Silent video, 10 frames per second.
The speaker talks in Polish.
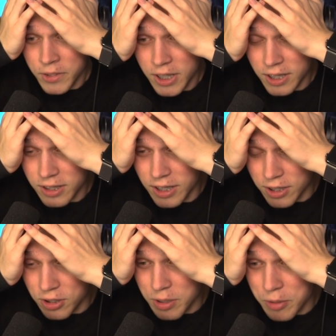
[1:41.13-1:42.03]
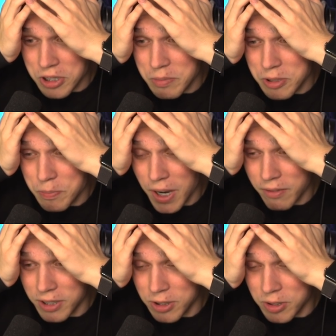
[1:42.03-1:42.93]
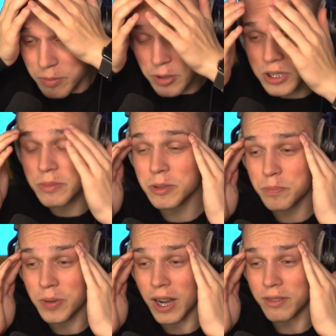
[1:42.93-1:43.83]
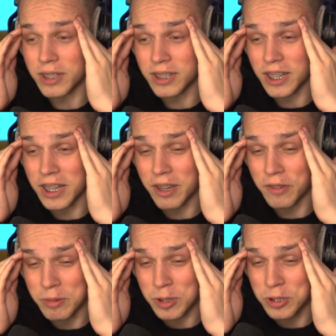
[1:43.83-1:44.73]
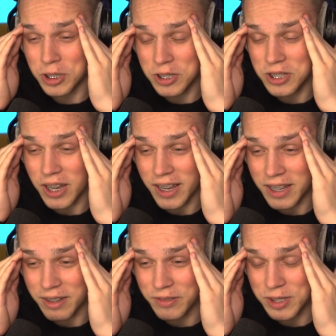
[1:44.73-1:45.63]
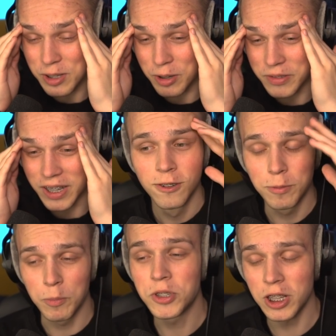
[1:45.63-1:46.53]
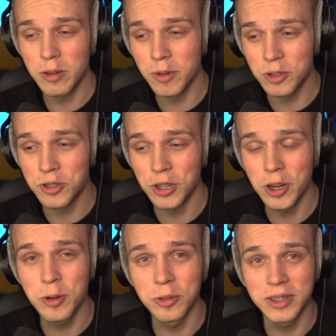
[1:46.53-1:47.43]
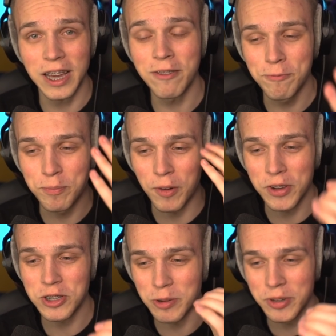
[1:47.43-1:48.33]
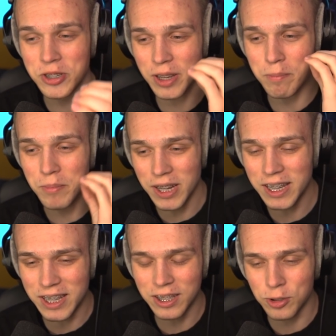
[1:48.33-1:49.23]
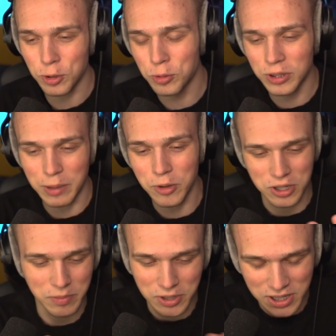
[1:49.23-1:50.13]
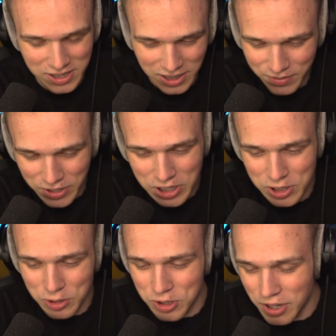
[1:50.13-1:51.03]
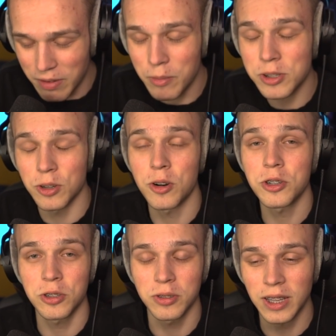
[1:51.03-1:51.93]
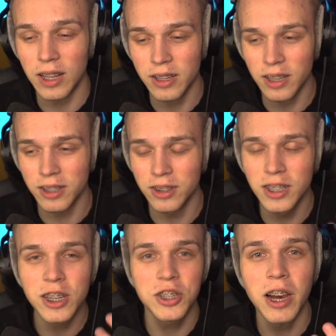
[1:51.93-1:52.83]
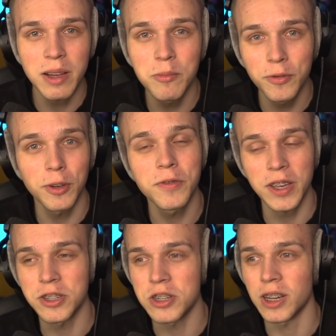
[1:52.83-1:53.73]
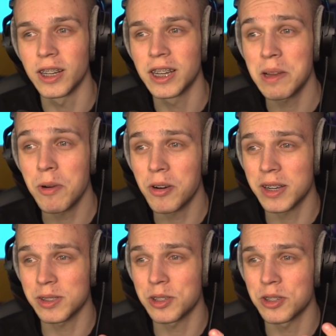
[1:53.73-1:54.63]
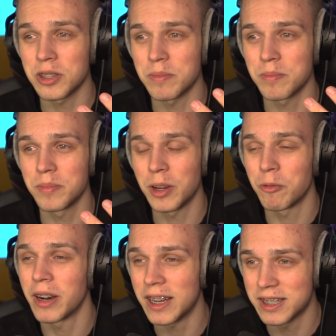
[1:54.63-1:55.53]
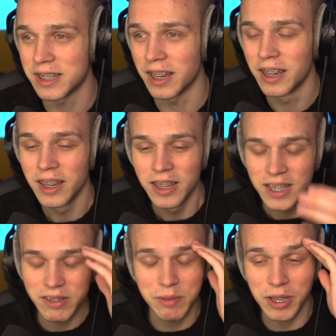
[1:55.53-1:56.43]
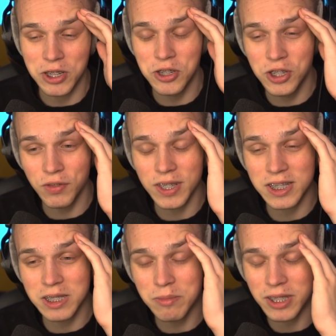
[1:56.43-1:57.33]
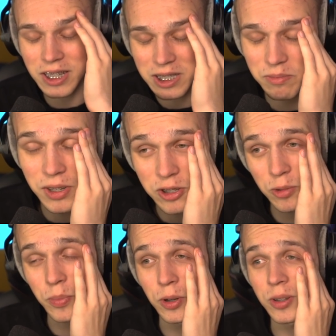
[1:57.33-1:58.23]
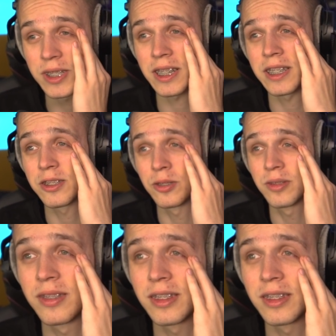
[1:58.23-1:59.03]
Ja, nie, to nie może być prawda, to nie może być prawda. Ja nie wiem, co się dzieje, widzowie. W poprzednim odcinku Dave powiedział mi, że Milki coś tutaj może być na serwerze, coś nie wiem o co chodzi totalnie i nie chciałem mu w to wierzyć, ale chyba okazuje się, że miał rację. Nie wiem, jakieś dziwne syny mnie teraz męczą po nocach, jest to...